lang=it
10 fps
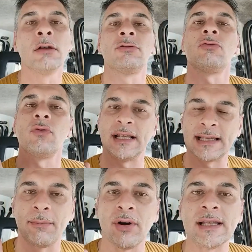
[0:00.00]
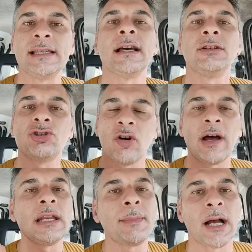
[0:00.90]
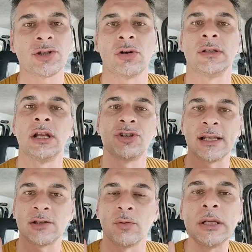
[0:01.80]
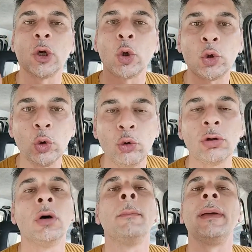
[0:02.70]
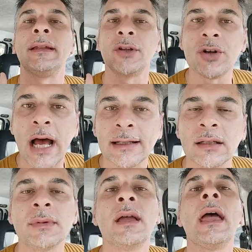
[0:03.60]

su questa poesia di Giovanni Pascoli del Gelsomino notturno, perdonatemi,